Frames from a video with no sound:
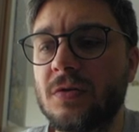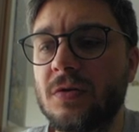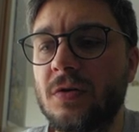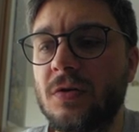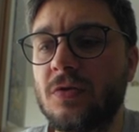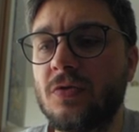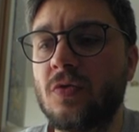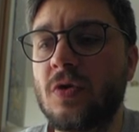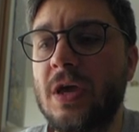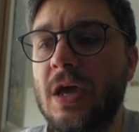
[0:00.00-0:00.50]

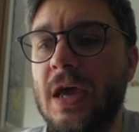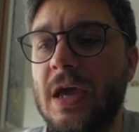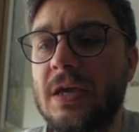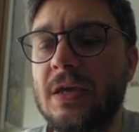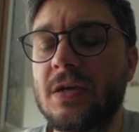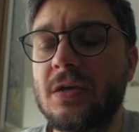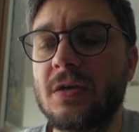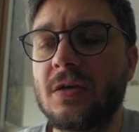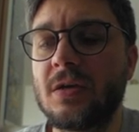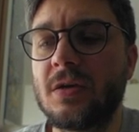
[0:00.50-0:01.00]
Ok.
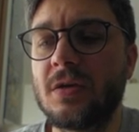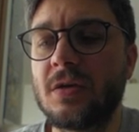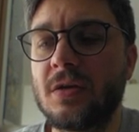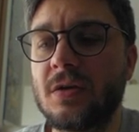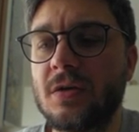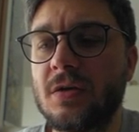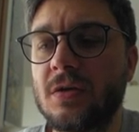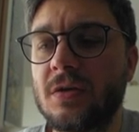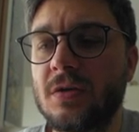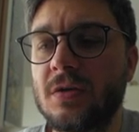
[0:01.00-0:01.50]

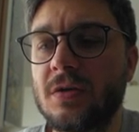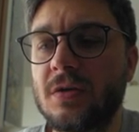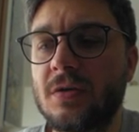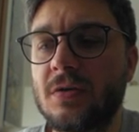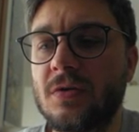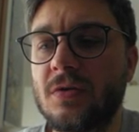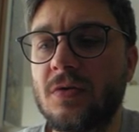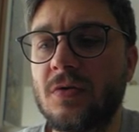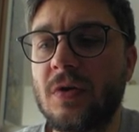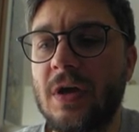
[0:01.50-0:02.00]

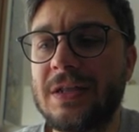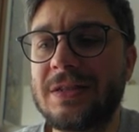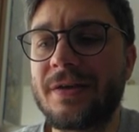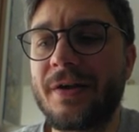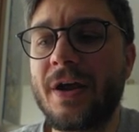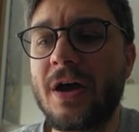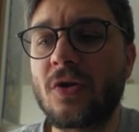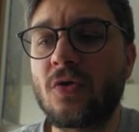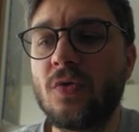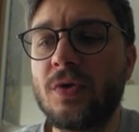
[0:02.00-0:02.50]
Ok,
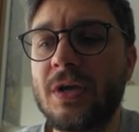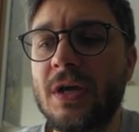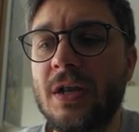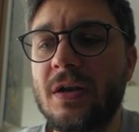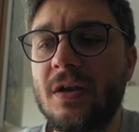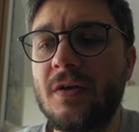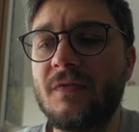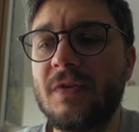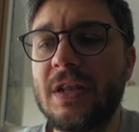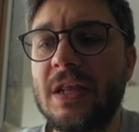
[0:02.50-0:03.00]

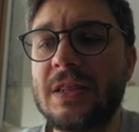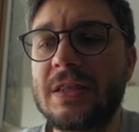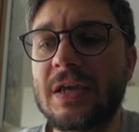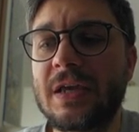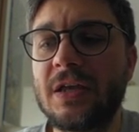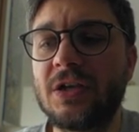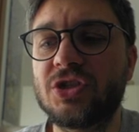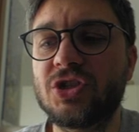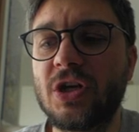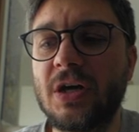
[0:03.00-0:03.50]
Dracunian, vedete
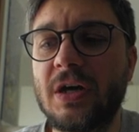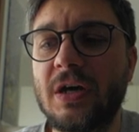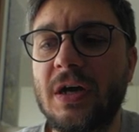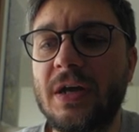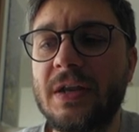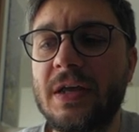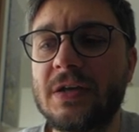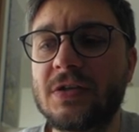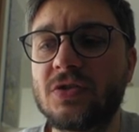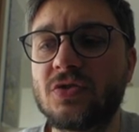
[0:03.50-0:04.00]
che ha
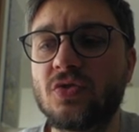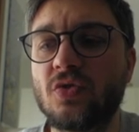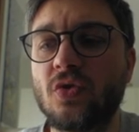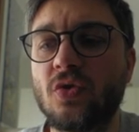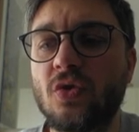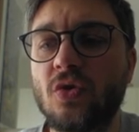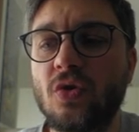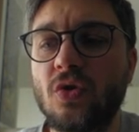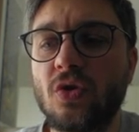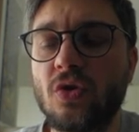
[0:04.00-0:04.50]

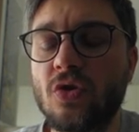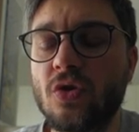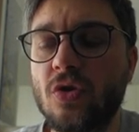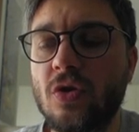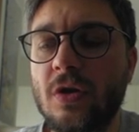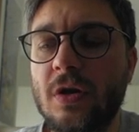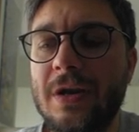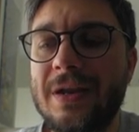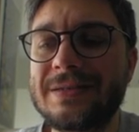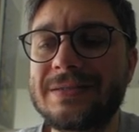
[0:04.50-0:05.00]
adesso
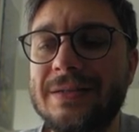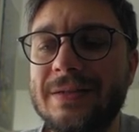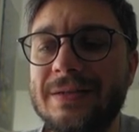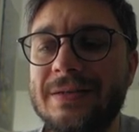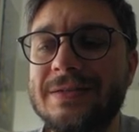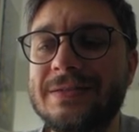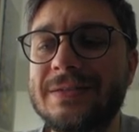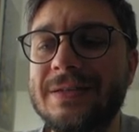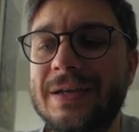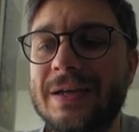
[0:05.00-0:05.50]
la
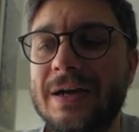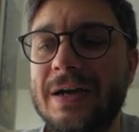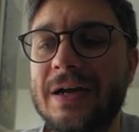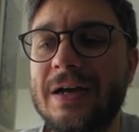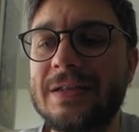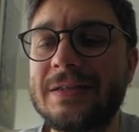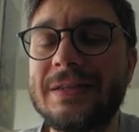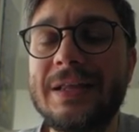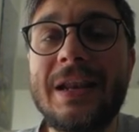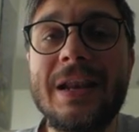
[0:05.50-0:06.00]

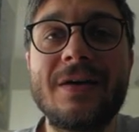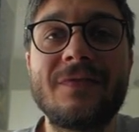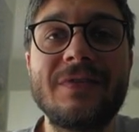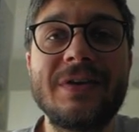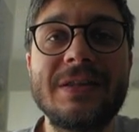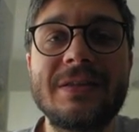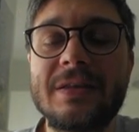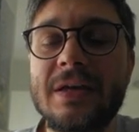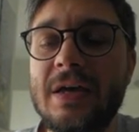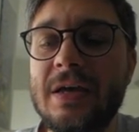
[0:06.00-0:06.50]
statistica della
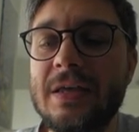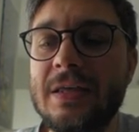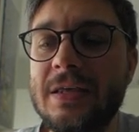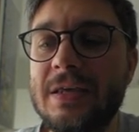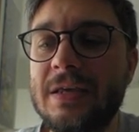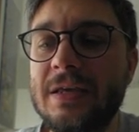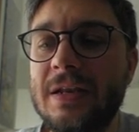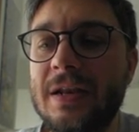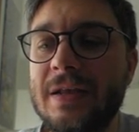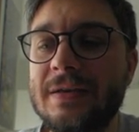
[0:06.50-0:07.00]
vita
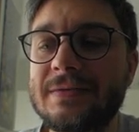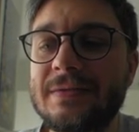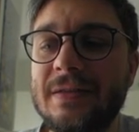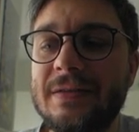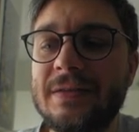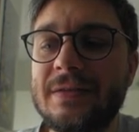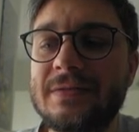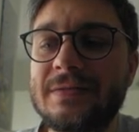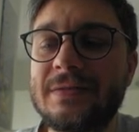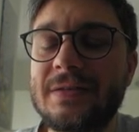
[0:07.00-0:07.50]
e la
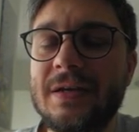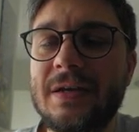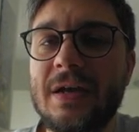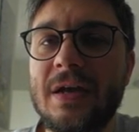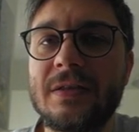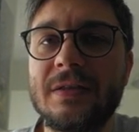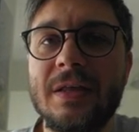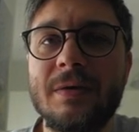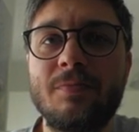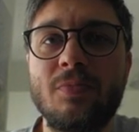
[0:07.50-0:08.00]
statistica
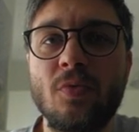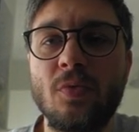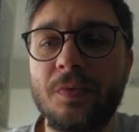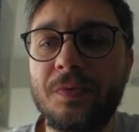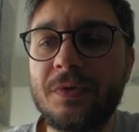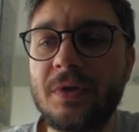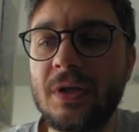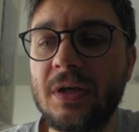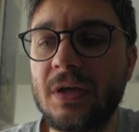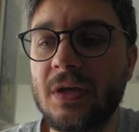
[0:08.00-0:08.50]
dei
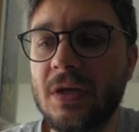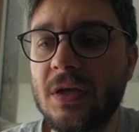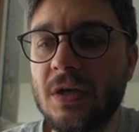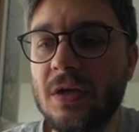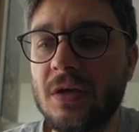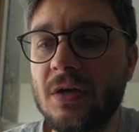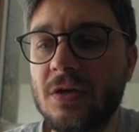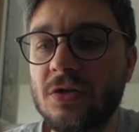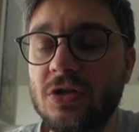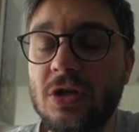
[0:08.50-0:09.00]
punti,
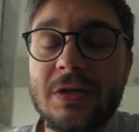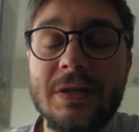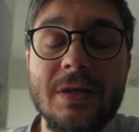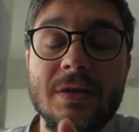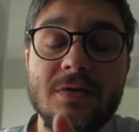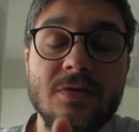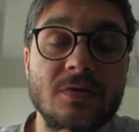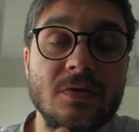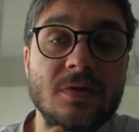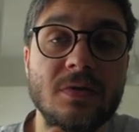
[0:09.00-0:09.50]
cioè de
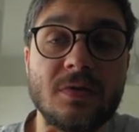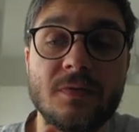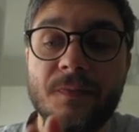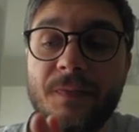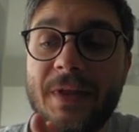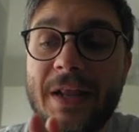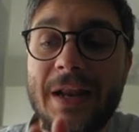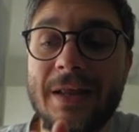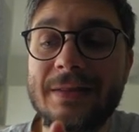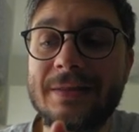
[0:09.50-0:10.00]
eh,
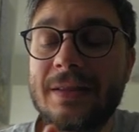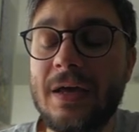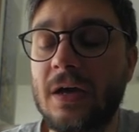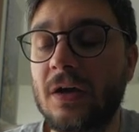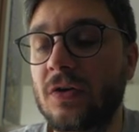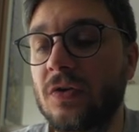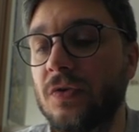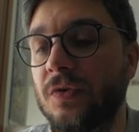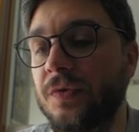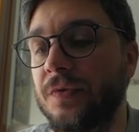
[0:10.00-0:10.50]

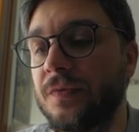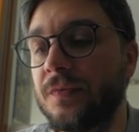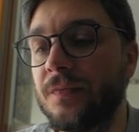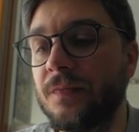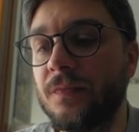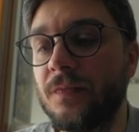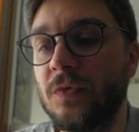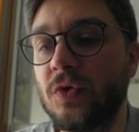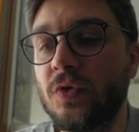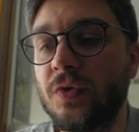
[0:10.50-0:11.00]
dell'attacco.
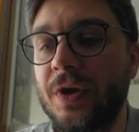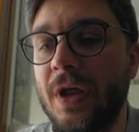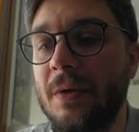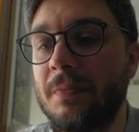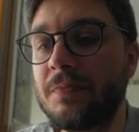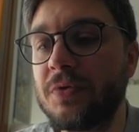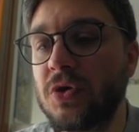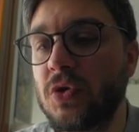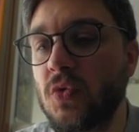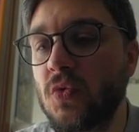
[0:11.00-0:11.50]
Non ha
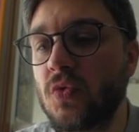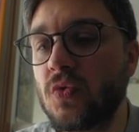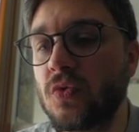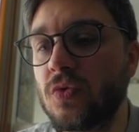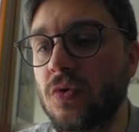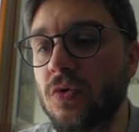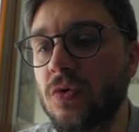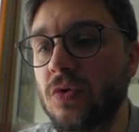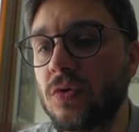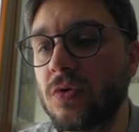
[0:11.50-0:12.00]
più
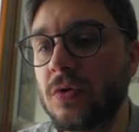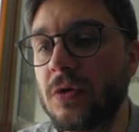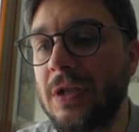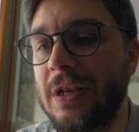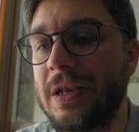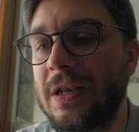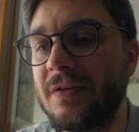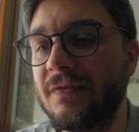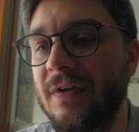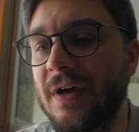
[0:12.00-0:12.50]

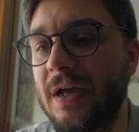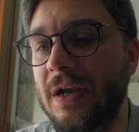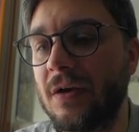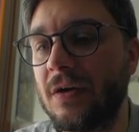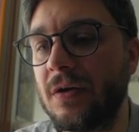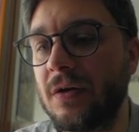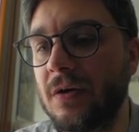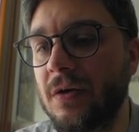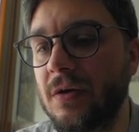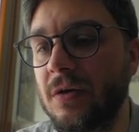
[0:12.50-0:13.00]
il
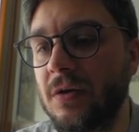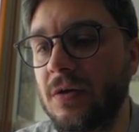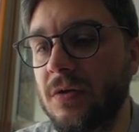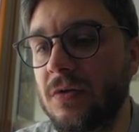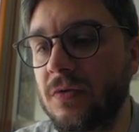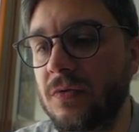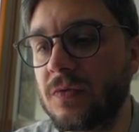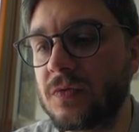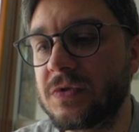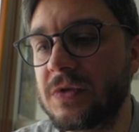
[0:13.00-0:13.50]
livello.
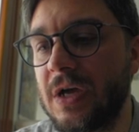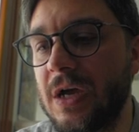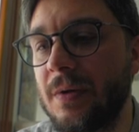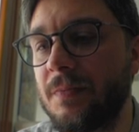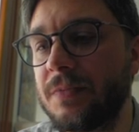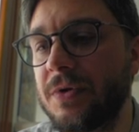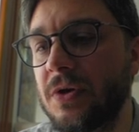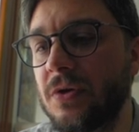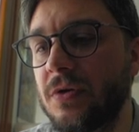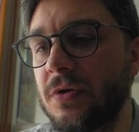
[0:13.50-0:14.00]

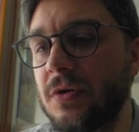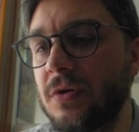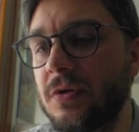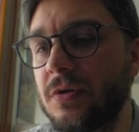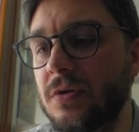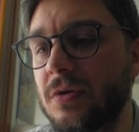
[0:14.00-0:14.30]
Usapion.